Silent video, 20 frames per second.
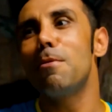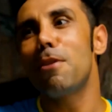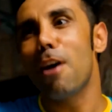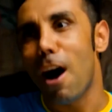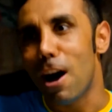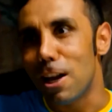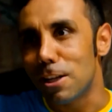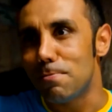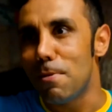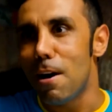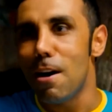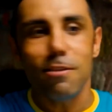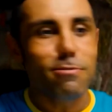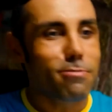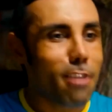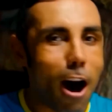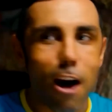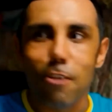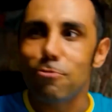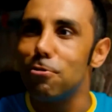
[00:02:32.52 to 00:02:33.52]
Sen tabii
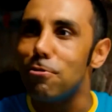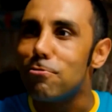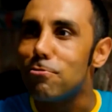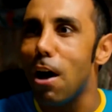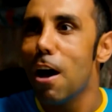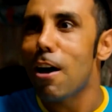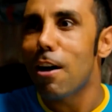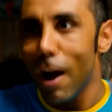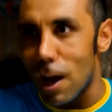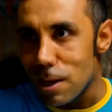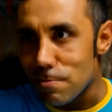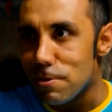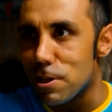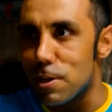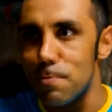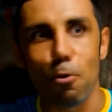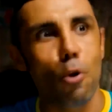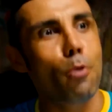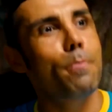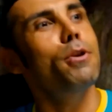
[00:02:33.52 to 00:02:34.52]
kazma, dağındın dağın
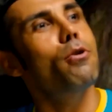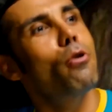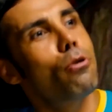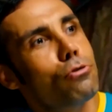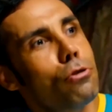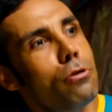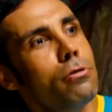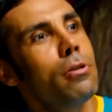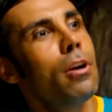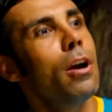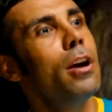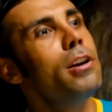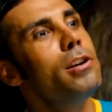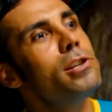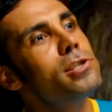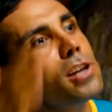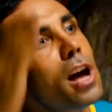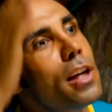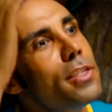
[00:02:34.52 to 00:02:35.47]
kazma spor bir kodun.